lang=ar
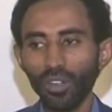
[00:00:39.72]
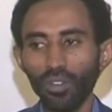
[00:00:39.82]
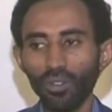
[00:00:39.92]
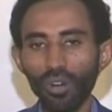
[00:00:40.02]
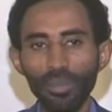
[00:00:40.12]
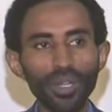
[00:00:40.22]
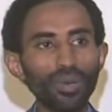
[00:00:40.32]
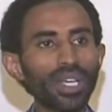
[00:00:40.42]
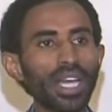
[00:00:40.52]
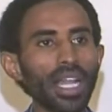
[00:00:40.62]

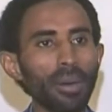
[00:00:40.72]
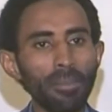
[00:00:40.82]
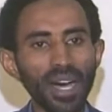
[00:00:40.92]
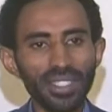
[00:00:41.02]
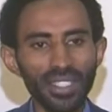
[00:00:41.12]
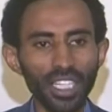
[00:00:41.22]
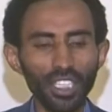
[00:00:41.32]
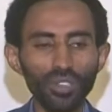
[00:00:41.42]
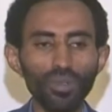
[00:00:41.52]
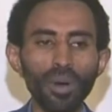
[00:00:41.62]
وبيقول كلام ما
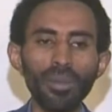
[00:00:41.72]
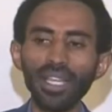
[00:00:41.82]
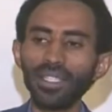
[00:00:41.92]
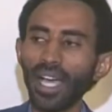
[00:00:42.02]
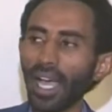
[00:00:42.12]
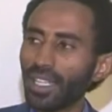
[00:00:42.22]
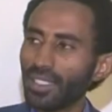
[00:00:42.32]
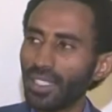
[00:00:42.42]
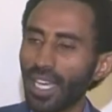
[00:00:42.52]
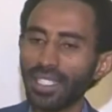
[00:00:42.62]
صحي وما عنده
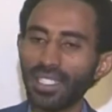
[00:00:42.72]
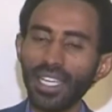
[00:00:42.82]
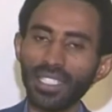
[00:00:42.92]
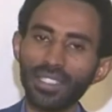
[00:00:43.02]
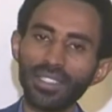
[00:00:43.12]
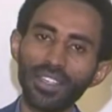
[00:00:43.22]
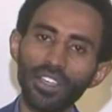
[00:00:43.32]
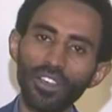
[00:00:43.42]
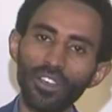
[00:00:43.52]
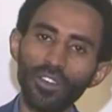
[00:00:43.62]
أي أساس
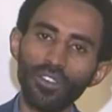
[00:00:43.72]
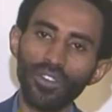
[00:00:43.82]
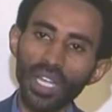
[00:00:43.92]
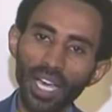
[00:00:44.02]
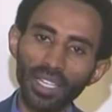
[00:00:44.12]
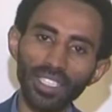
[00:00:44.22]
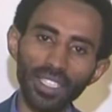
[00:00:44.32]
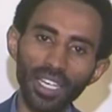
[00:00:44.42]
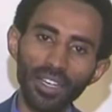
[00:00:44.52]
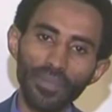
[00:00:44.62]
في
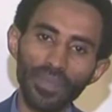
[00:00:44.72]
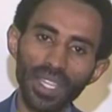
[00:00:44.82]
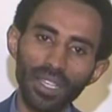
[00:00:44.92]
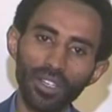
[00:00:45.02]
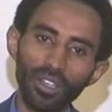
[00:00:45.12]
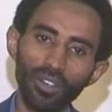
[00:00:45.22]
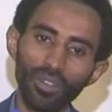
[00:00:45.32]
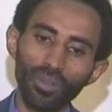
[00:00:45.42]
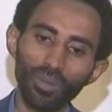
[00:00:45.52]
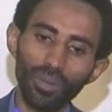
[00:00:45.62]
الحقيقة
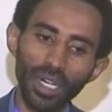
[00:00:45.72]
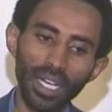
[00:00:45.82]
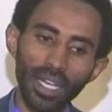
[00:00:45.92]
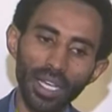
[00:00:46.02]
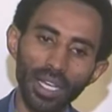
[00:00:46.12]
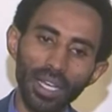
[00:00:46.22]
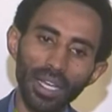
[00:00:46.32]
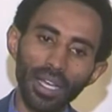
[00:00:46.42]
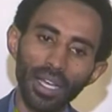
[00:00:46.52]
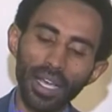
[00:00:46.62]
وهذا
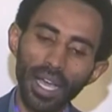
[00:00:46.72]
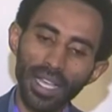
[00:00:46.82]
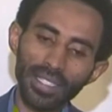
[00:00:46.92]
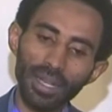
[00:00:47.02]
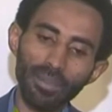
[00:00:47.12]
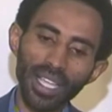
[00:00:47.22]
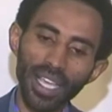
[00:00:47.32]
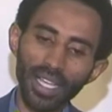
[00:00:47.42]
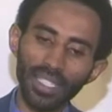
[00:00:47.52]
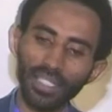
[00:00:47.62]

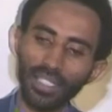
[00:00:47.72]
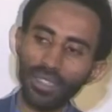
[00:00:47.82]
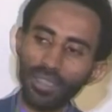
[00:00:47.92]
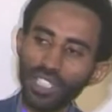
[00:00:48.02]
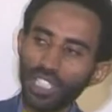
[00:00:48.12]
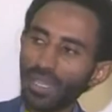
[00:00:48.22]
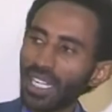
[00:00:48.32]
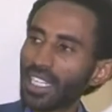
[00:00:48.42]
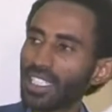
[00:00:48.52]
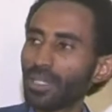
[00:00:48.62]
البيان هو بيجيب
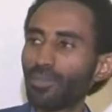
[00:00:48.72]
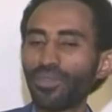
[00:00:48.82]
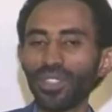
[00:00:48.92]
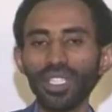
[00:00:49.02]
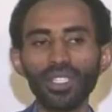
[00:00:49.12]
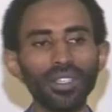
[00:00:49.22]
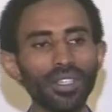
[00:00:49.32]
الكذب في